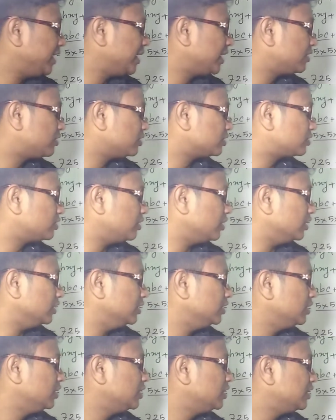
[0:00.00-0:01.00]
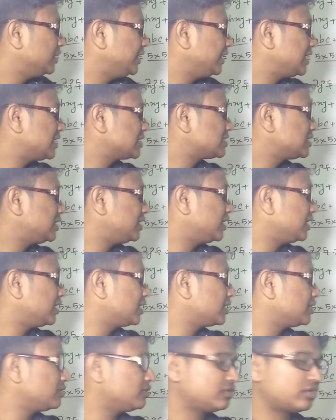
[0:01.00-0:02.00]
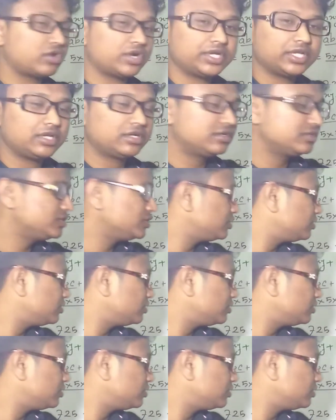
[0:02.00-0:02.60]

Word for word: মেনটেন করতে হয় ঠিক আছে ডেল্টা নট ইকুয়াল টু